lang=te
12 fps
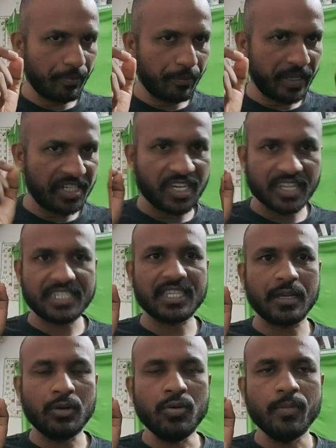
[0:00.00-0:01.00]
పిక్చర్
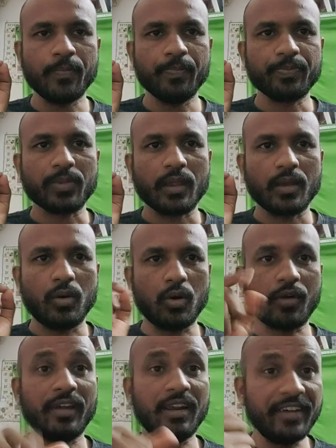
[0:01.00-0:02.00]
ఇస్తాను
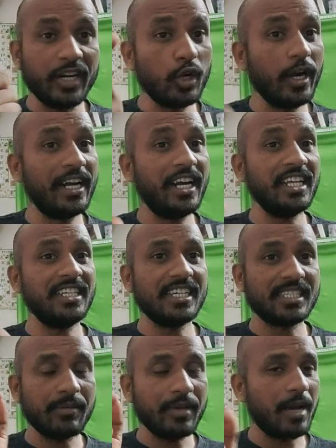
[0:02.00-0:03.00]
ఒకవేళ వీడియో ఎడిటింగ్
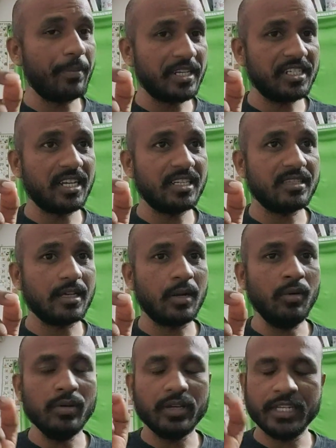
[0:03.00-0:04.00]
చేస్తే మీకు ఆ పిక్చర్ ఇస్తాను